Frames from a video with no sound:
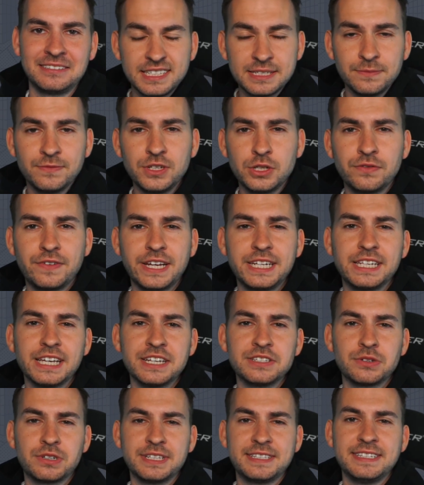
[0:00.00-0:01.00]
In diesem Video werde
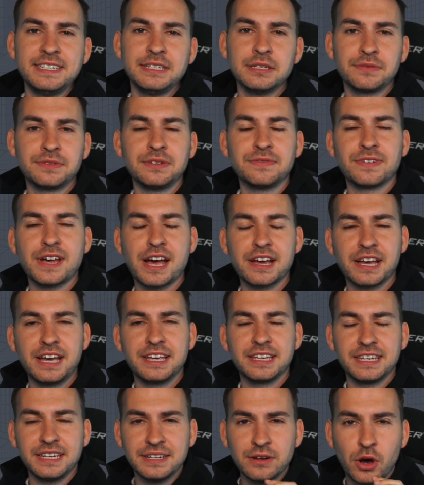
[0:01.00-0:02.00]
ich also gezielt auf die Frage
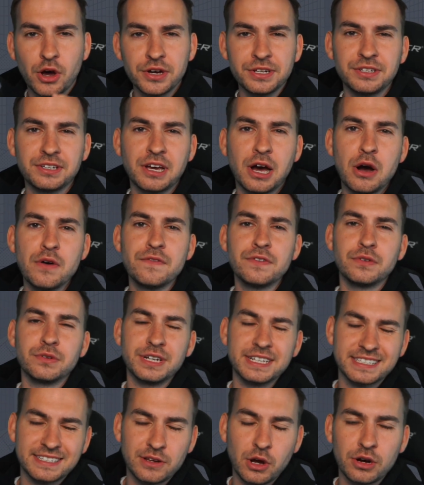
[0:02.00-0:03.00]
eingehen, heute kaufen
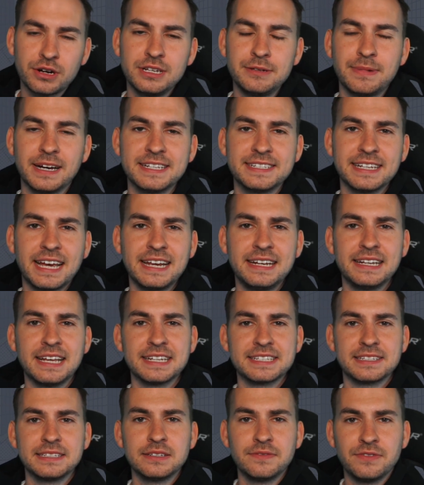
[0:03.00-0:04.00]
oder es doch lieber sein
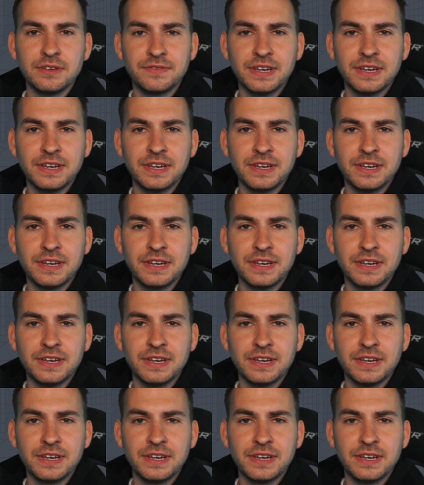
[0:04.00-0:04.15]
lassen.